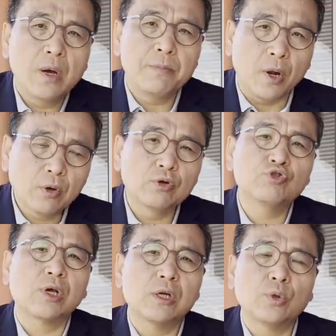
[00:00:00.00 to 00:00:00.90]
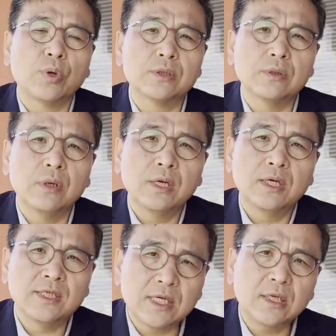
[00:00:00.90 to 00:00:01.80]
별건 수사를 통해서
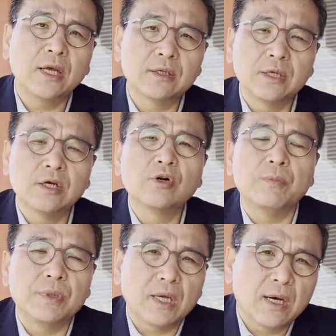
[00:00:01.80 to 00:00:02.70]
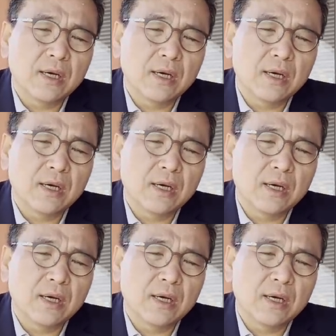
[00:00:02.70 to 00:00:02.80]
찾아낸 게 그겁니다.